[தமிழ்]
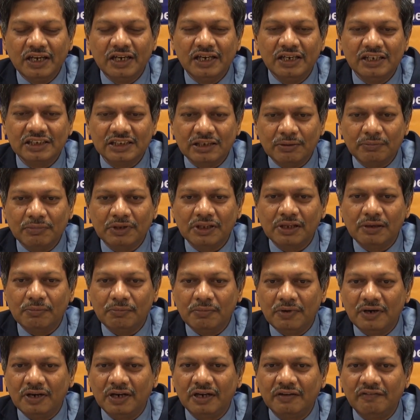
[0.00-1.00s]
இது
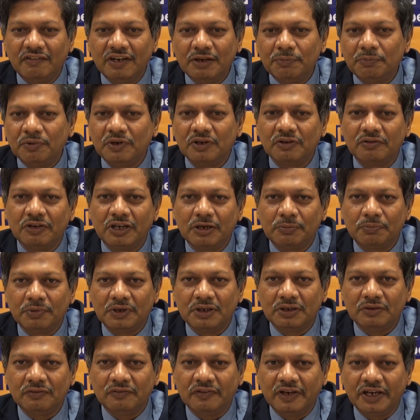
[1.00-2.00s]
சம்பந்தமாக விழிப்புணர்வு
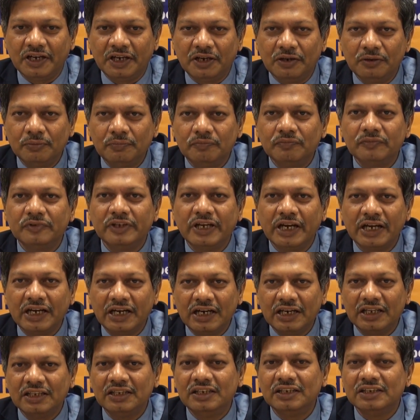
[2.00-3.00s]
ஏற்படுத்தும் வகையிலும்
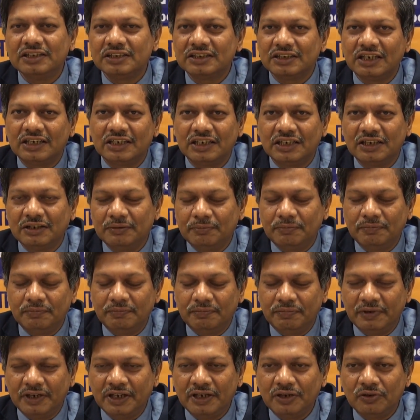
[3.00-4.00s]
எங்களது சட்ட
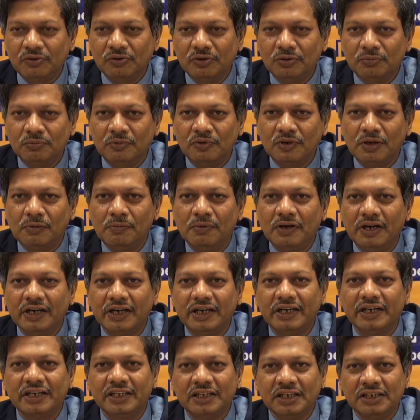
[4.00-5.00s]
பணிகள் குழு
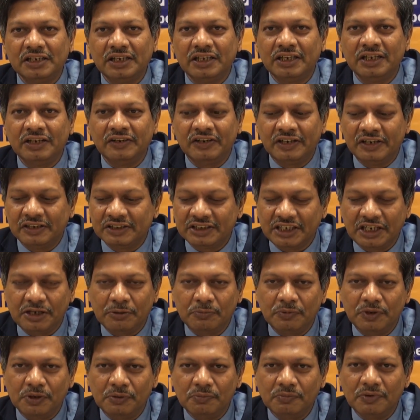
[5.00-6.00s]
மூலமாக எது என்னென்ன செய்ய
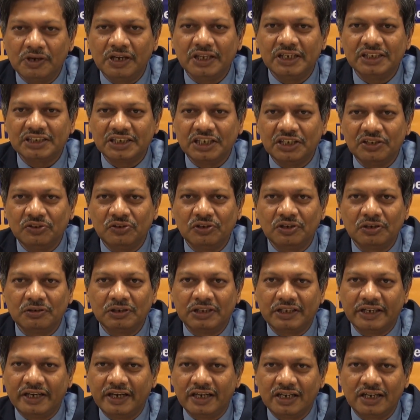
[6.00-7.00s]
முடியுமோ அதை செய்து கொடுக்க
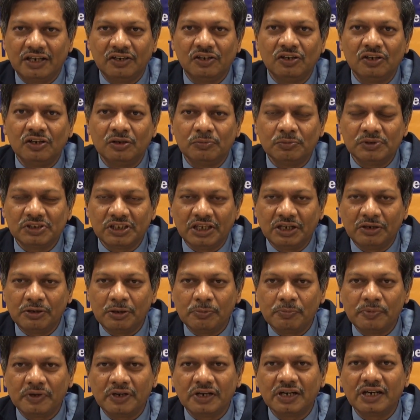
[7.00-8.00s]
தயாராக உள்ளது
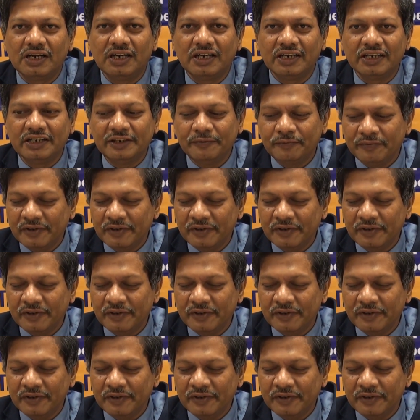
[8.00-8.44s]
தெரிவிப்பதற்காக